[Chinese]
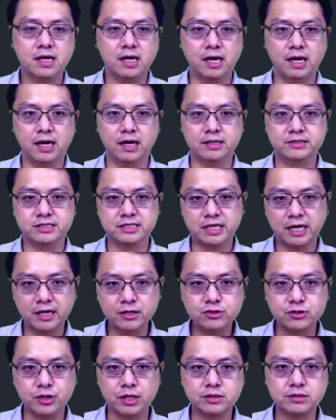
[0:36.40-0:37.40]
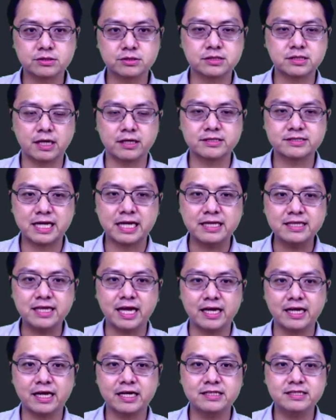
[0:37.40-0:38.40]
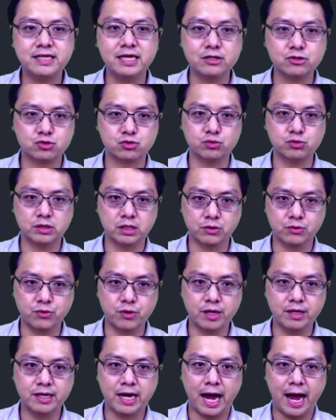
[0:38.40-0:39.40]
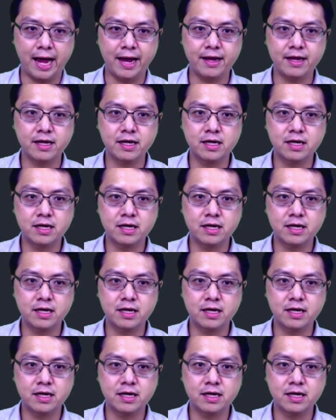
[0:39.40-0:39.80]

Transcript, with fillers: 呃几何学，就知道三点可以定出一个圆来。